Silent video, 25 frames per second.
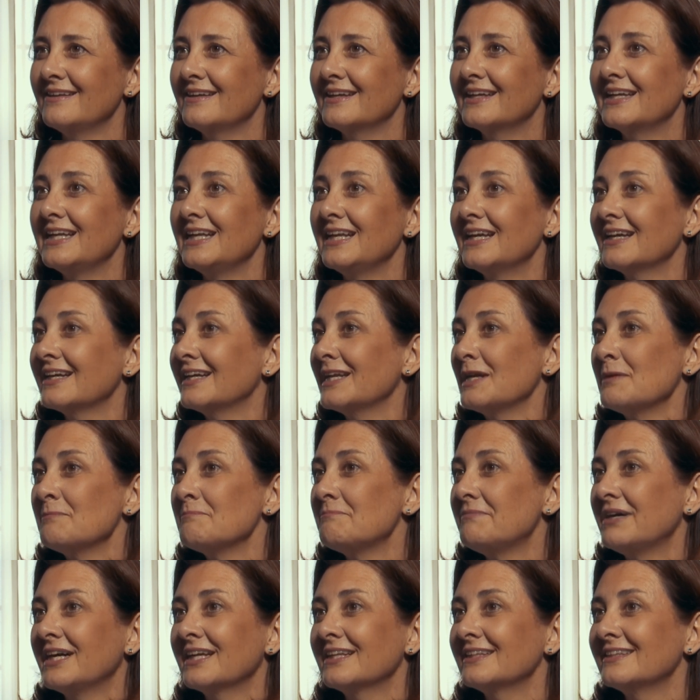che la
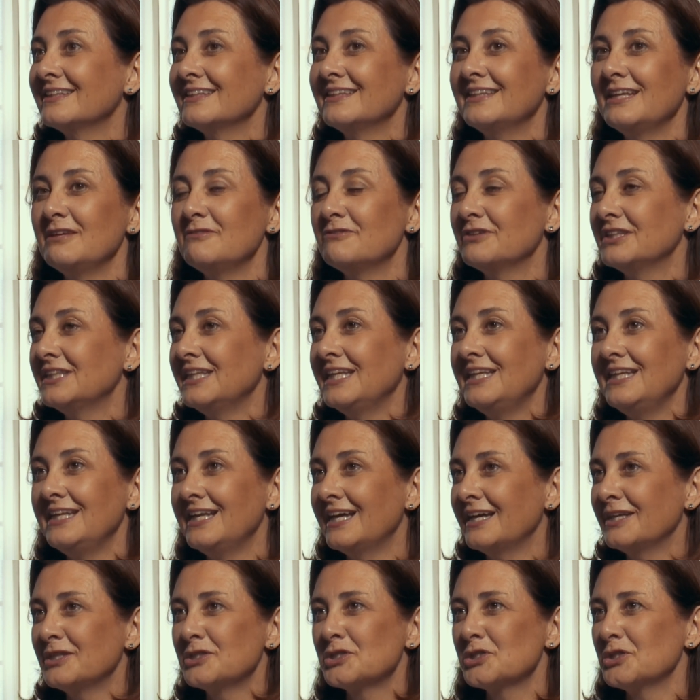gran parte dei fedeli
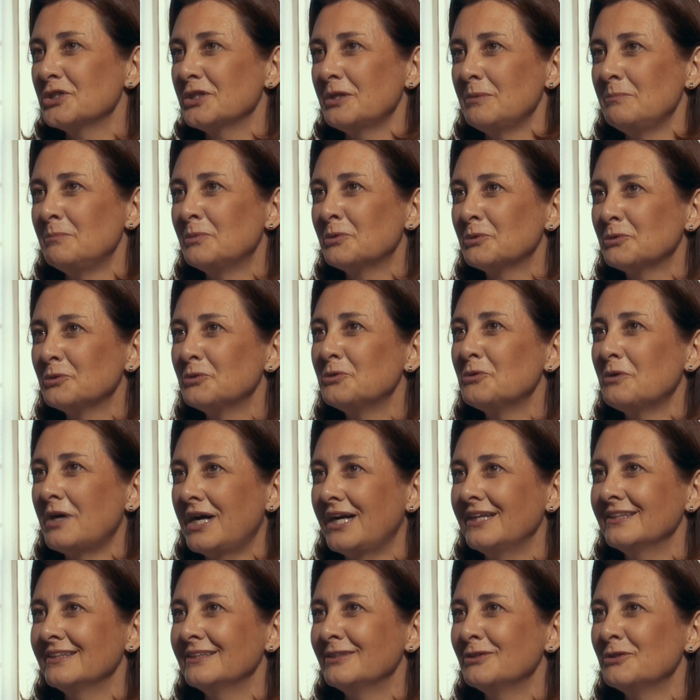laici nel mondo
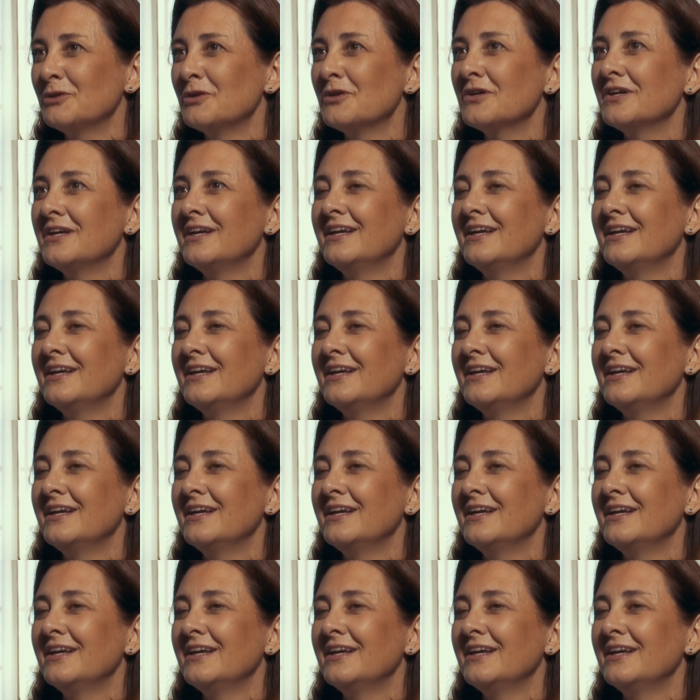hanno